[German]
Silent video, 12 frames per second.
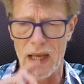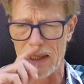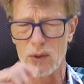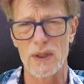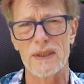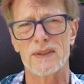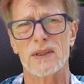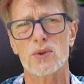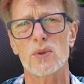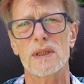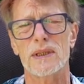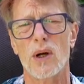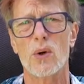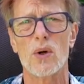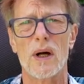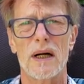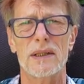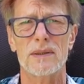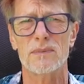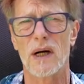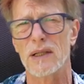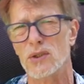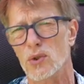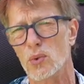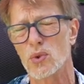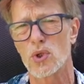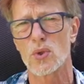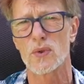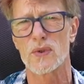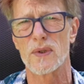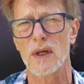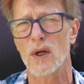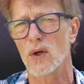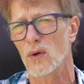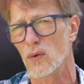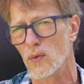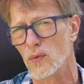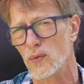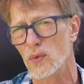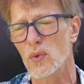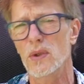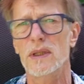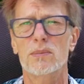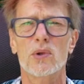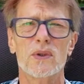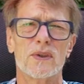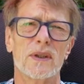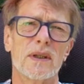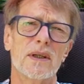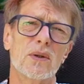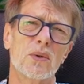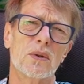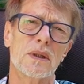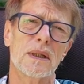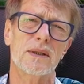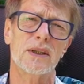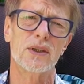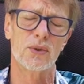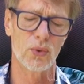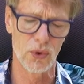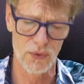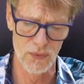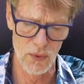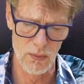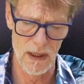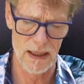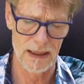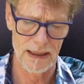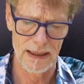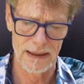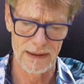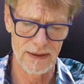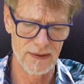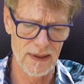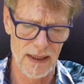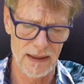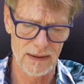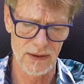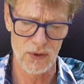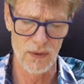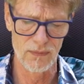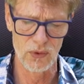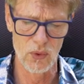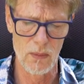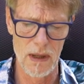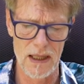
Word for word: dadurch ist natürlich auch ein, ein Jugendschutz für die Bundesregierung nicht durchführbar. Die sagen, das können wir nur